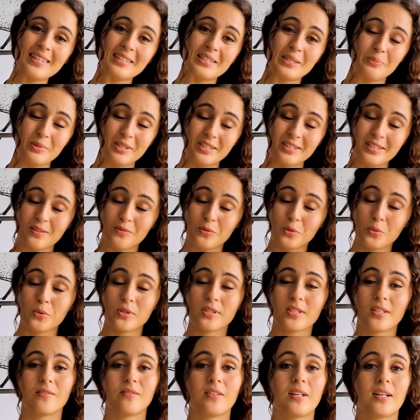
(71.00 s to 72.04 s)
un billet d'avion,
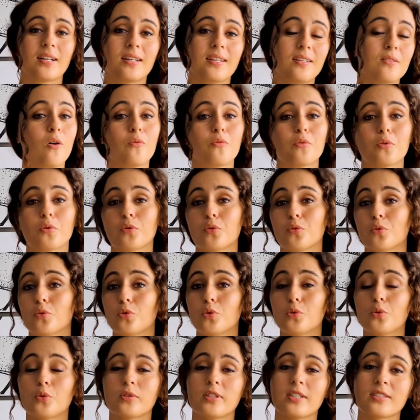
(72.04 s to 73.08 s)
ça varie en fonction
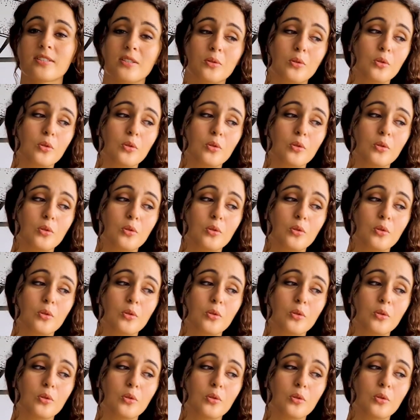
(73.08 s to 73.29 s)
du contexte